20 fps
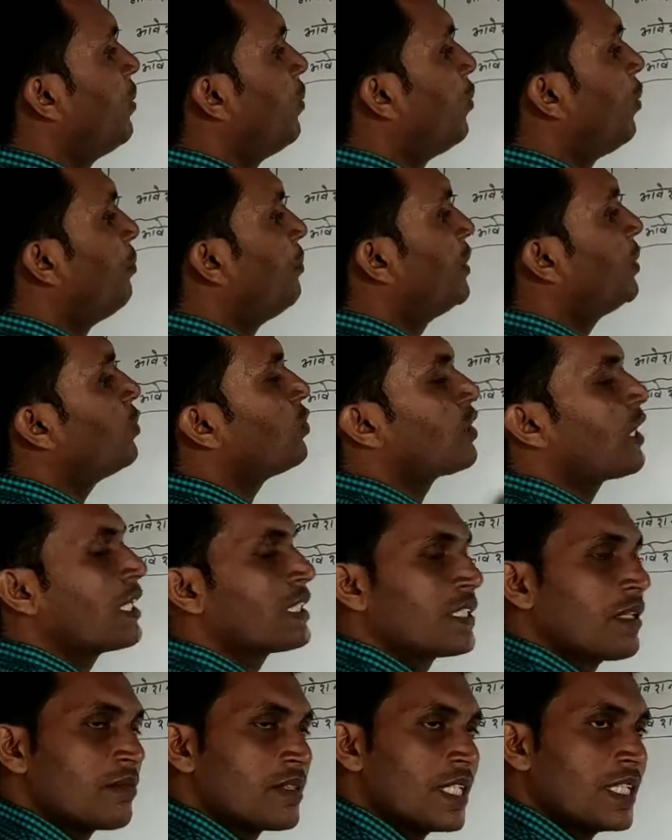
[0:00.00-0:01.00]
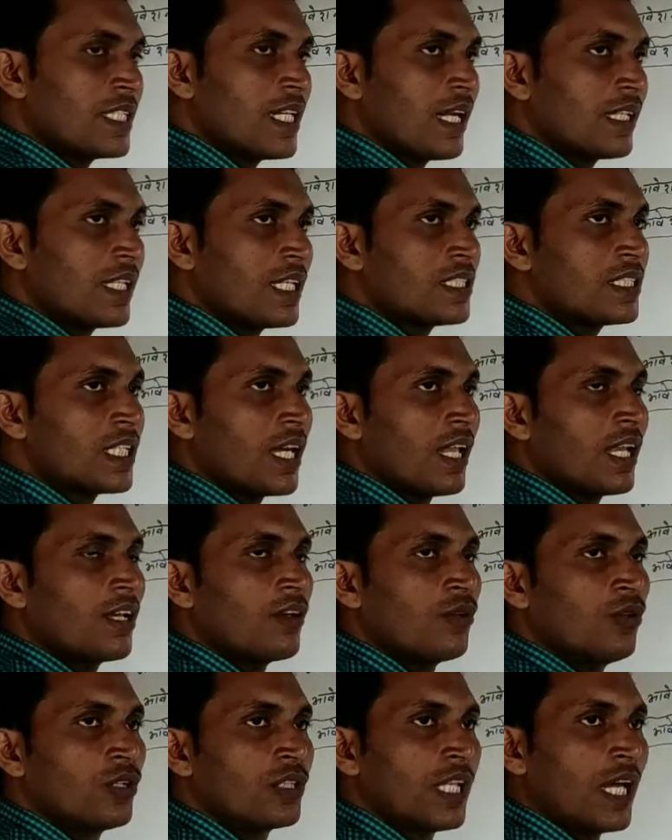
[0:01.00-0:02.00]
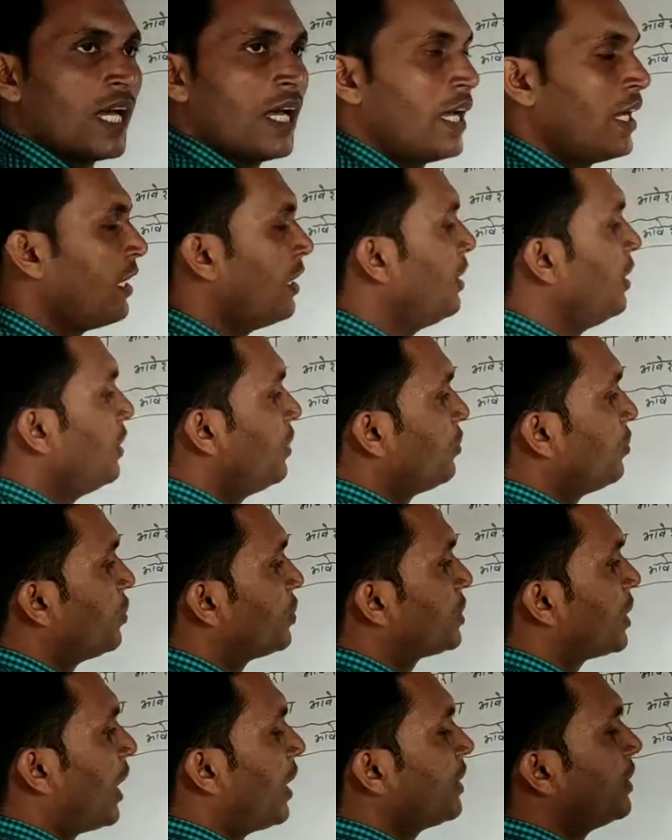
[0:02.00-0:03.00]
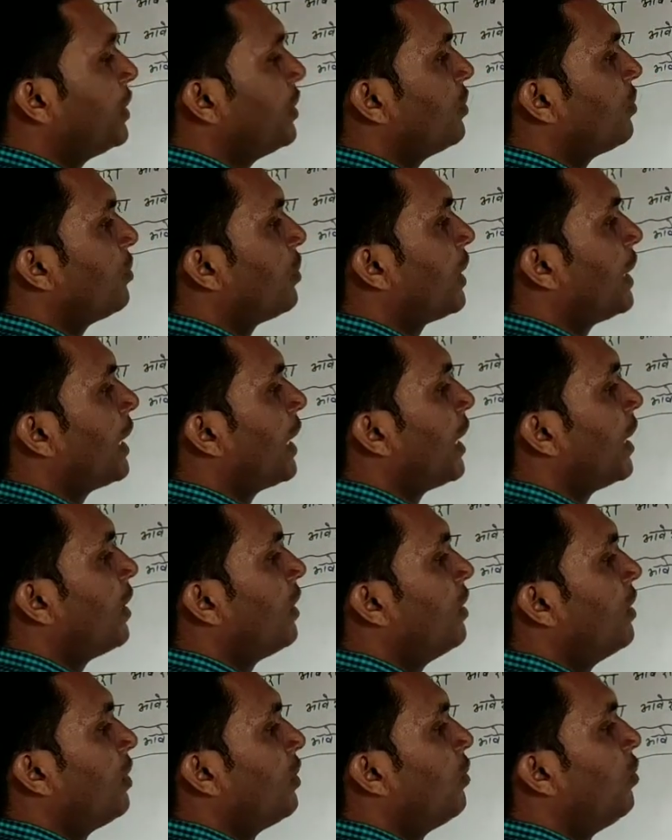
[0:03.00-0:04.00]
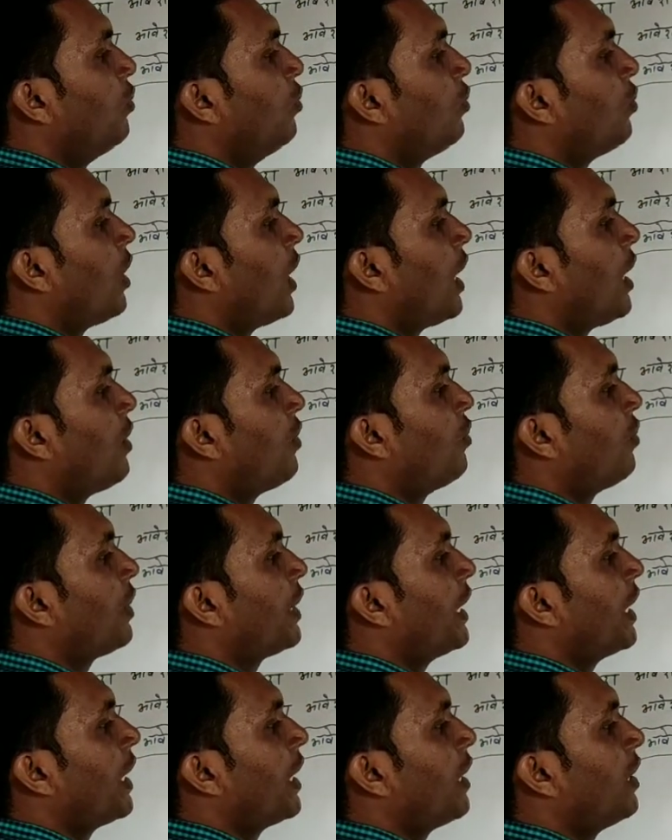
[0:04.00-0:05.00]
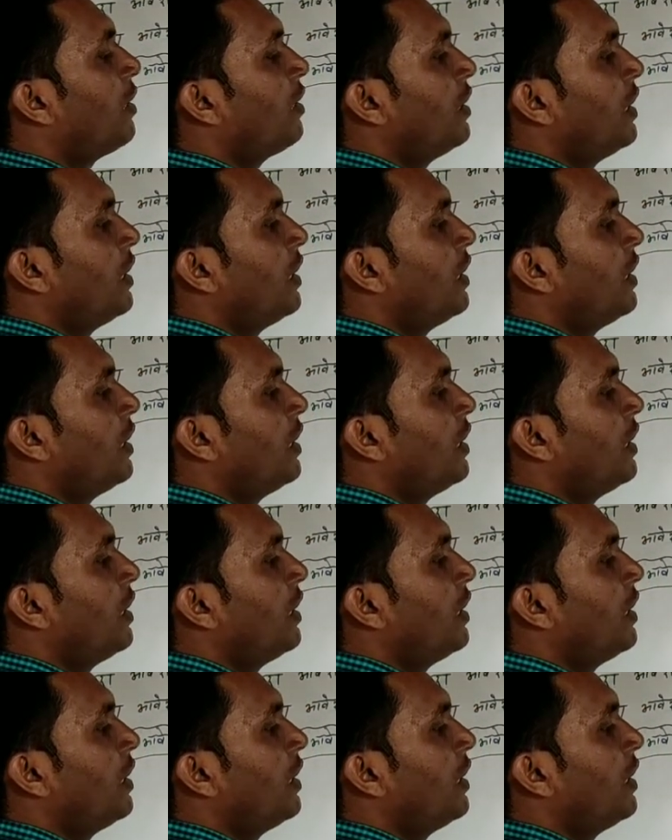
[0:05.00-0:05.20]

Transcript: वो विद्युत का सबसे ज्यादा चालक होता है तो चांदी हो गया लोहा हो गया